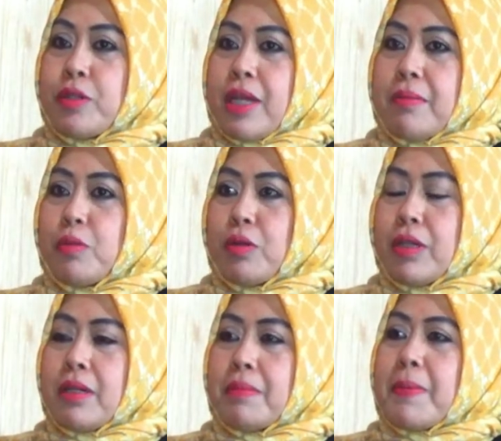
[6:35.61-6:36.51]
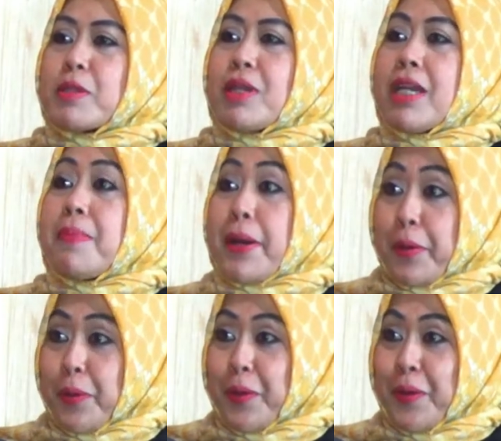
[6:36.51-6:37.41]
ajudan Bu, Bapak sudah di
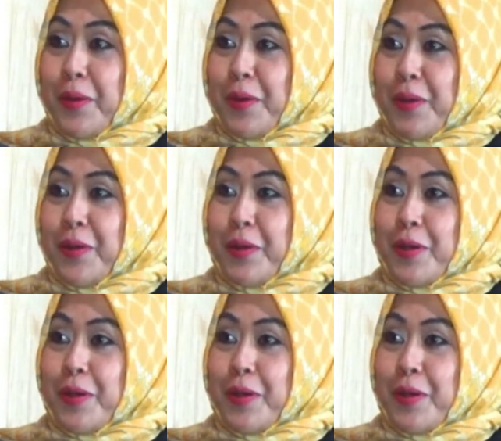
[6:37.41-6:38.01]
baru. Mm.